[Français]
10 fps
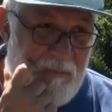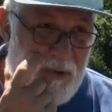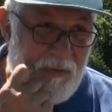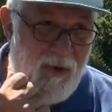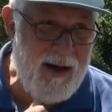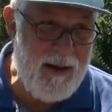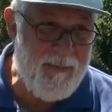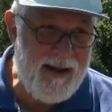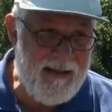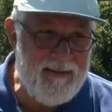pour moi, la
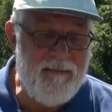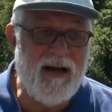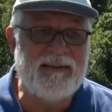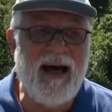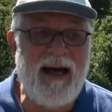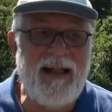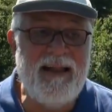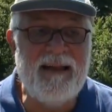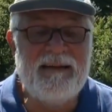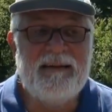maladie
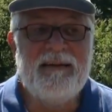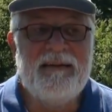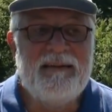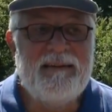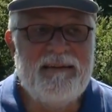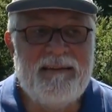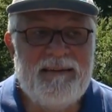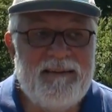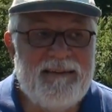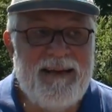mentale
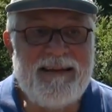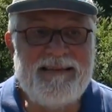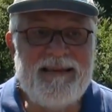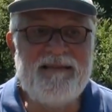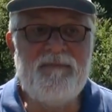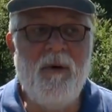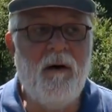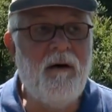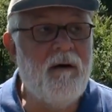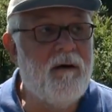euh, n'existe
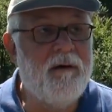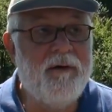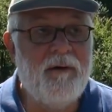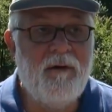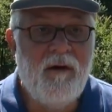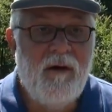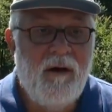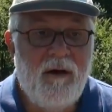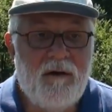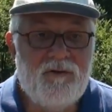pas, euh,
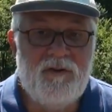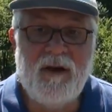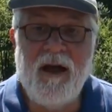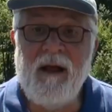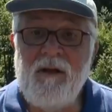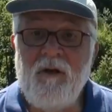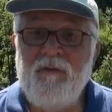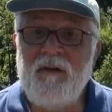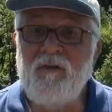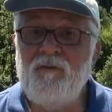euh, je dirais, de
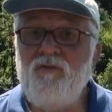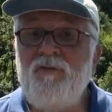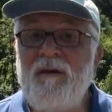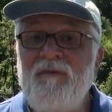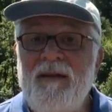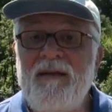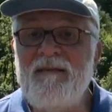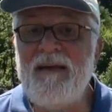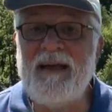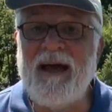façon tout à fait
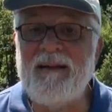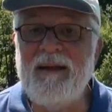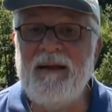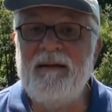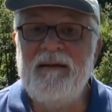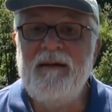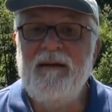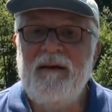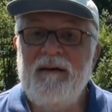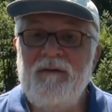désincarnée,
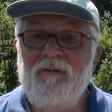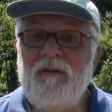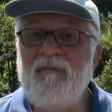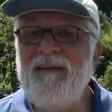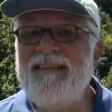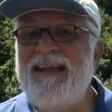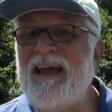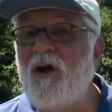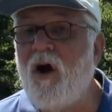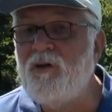tout à fait
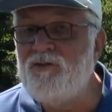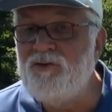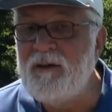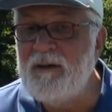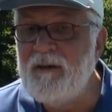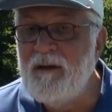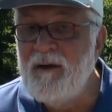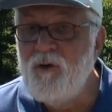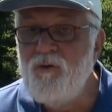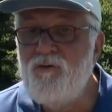décrochée
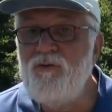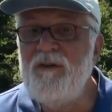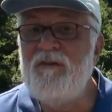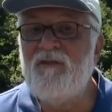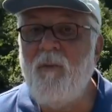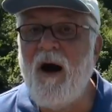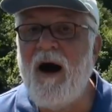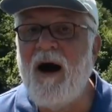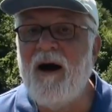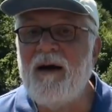d'une
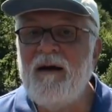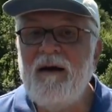histoire.